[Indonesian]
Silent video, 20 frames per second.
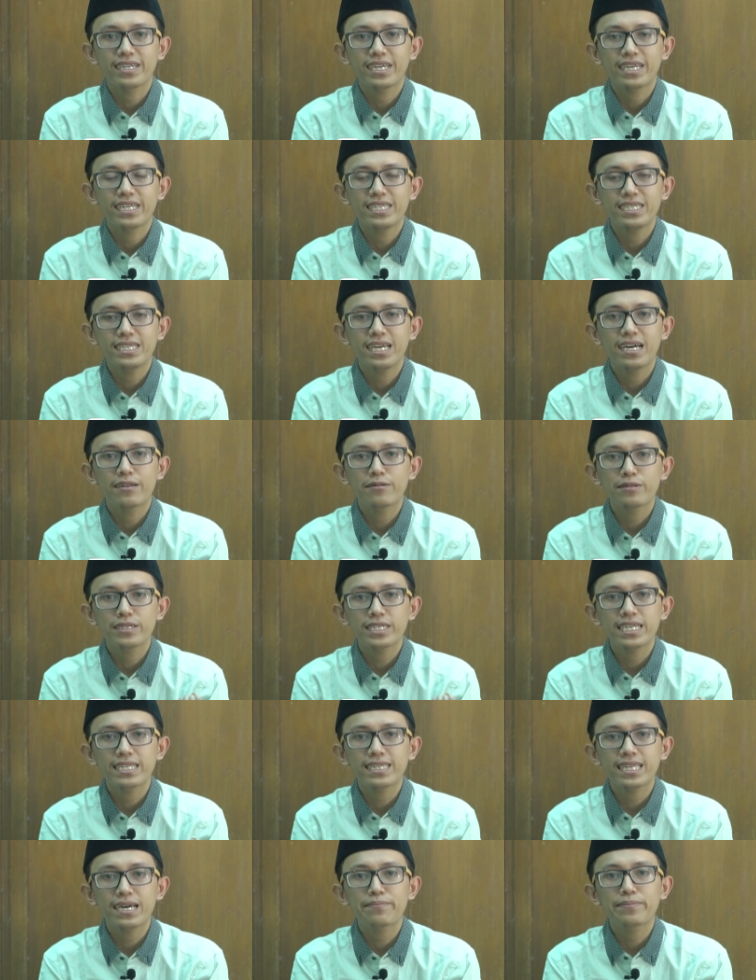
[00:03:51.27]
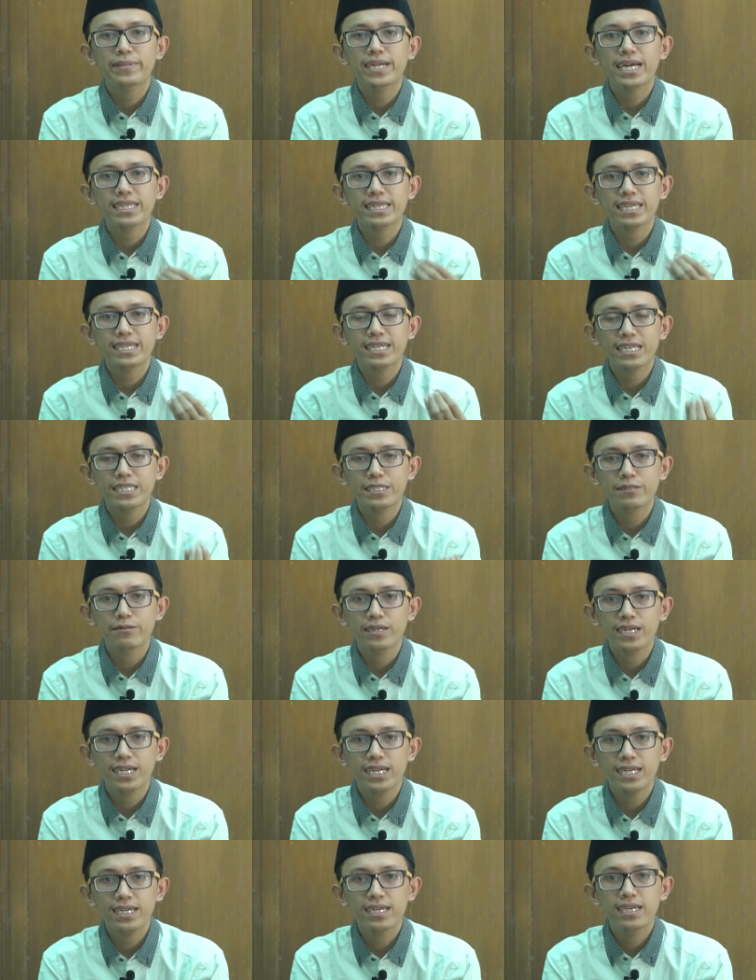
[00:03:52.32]
nah, ini harus kita praktekkan
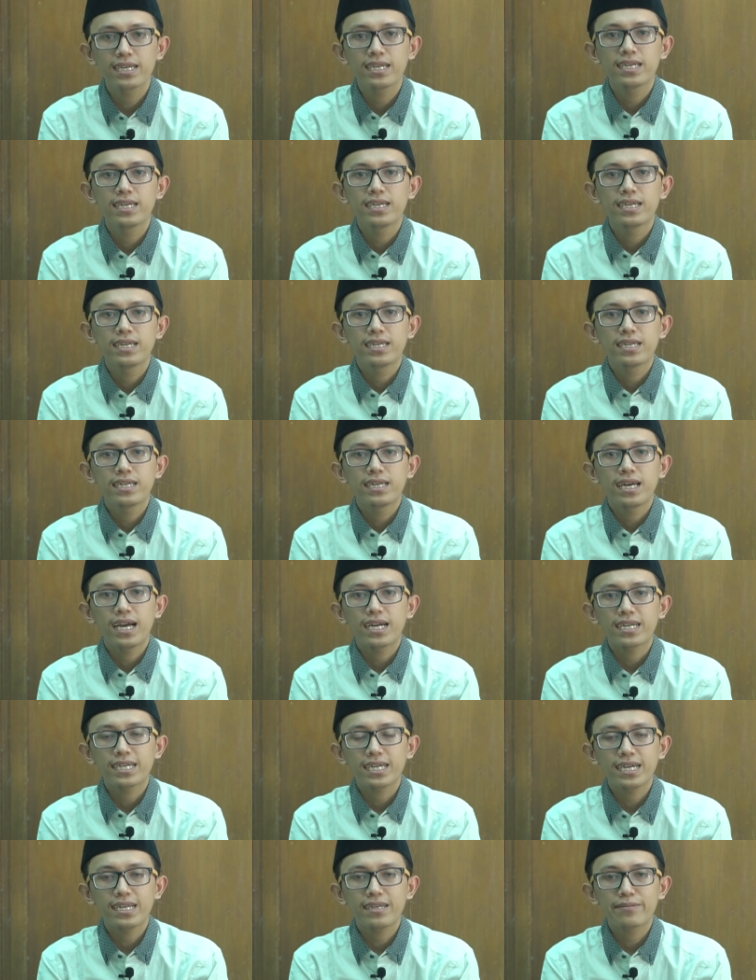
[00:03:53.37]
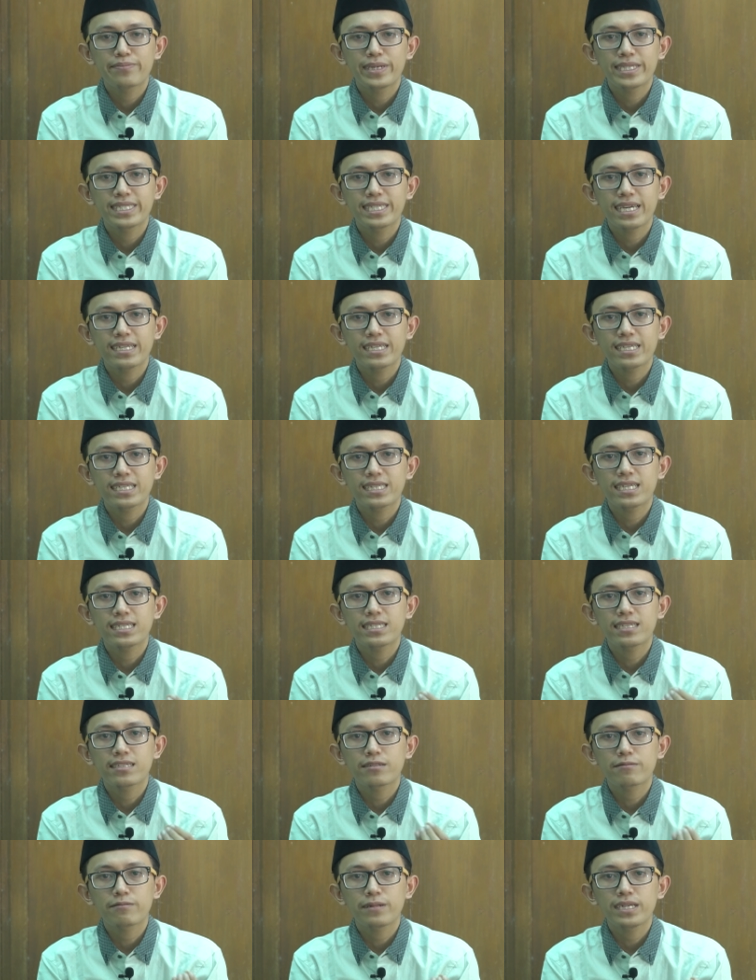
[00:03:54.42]
juga agar bacaan kita
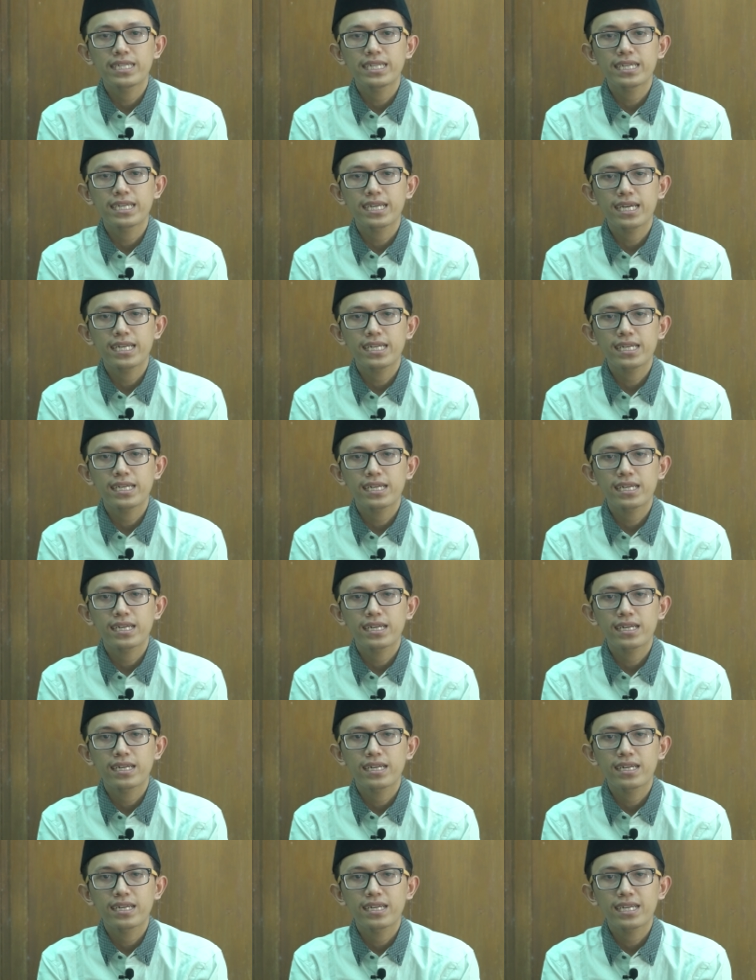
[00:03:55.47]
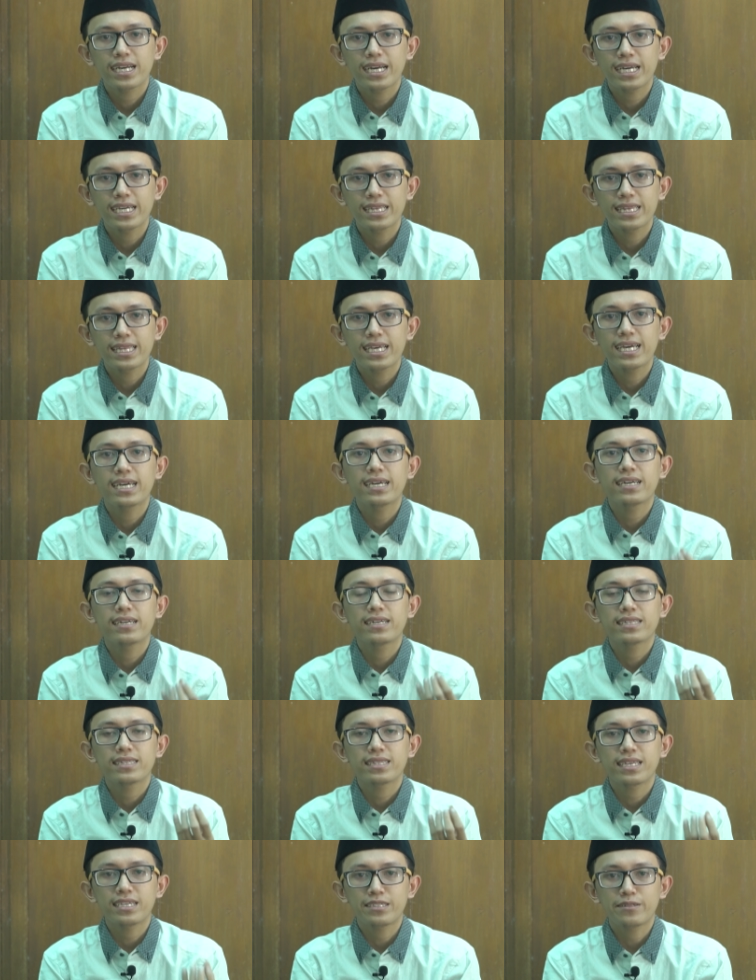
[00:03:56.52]
sesuai dengan kaidah
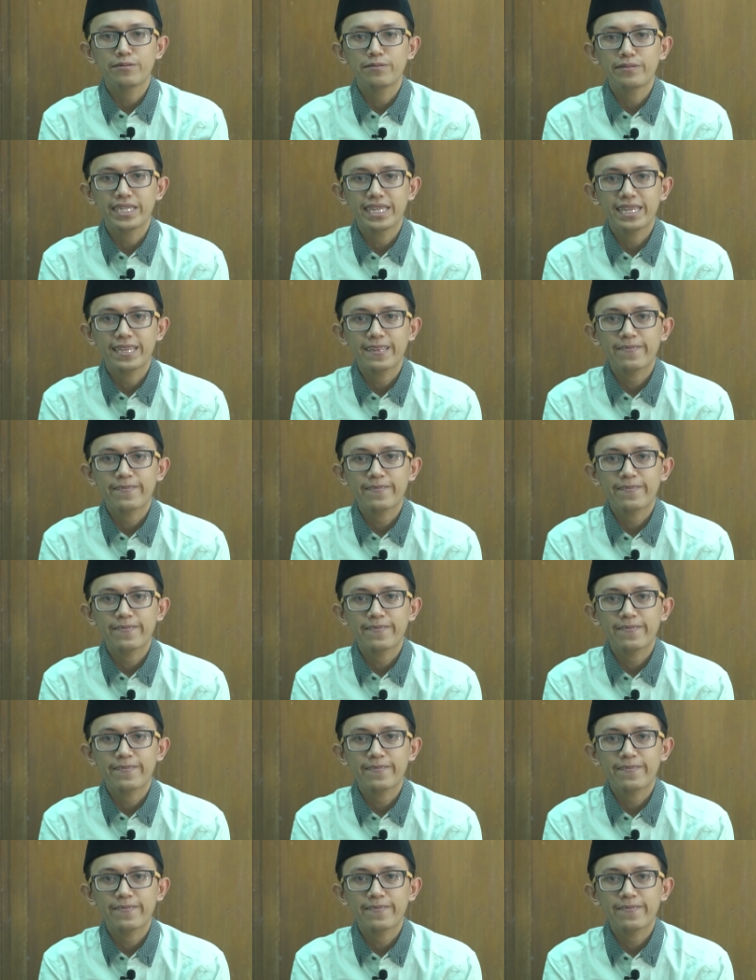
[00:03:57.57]
tajwid